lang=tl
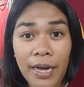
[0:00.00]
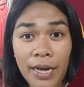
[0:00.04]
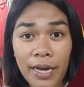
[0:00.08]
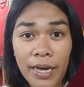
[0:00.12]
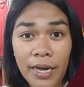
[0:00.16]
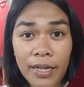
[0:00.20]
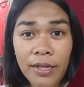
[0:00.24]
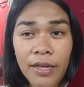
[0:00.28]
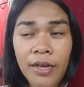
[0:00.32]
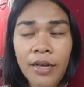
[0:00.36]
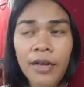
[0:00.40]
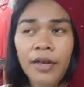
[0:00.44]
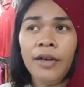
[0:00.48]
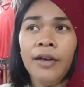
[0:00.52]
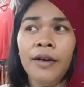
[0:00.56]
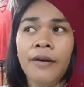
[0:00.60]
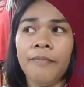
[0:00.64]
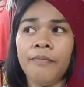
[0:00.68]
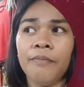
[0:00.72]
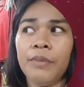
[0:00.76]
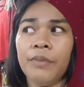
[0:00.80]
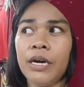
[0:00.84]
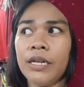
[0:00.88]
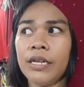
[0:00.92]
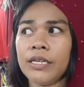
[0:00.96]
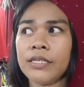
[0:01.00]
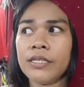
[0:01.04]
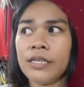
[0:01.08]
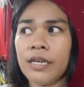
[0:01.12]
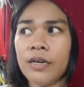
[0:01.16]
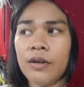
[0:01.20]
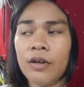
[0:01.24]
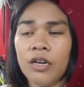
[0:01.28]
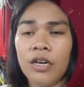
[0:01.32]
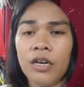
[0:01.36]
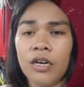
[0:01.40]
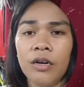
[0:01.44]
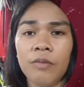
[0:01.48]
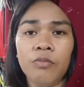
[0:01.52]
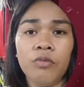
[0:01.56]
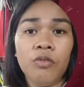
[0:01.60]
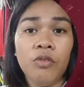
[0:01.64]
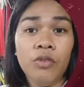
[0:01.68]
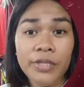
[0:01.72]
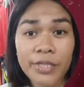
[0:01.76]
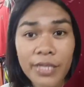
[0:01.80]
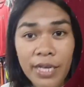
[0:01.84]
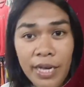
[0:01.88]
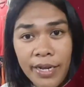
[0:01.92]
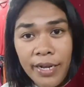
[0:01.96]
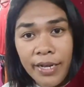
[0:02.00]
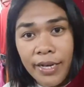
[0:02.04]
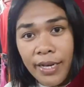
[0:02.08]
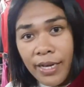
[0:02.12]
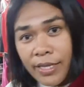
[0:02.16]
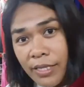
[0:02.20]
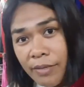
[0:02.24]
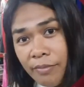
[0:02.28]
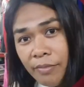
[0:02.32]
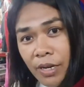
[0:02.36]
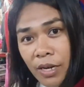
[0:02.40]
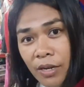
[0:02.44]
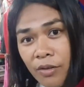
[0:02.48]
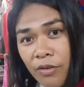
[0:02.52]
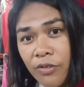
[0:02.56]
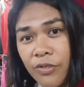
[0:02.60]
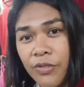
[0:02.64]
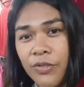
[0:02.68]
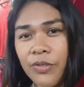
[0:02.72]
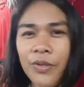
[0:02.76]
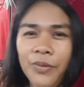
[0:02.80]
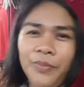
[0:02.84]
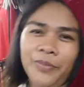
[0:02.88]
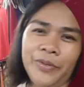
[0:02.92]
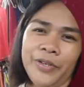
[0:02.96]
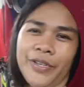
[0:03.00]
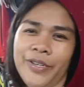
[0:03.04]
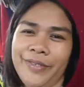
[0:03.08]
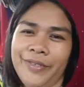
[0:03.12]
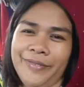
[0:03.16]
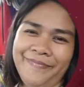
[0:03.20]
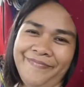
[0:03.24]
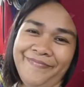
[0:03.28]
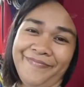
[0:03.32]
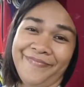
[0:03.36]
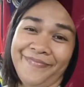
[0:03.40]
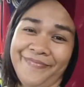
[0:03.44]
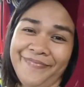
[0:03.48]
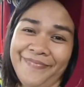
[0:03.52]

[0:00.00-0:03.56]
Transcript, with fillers: mahal para sa bulsa ng ating mga customer.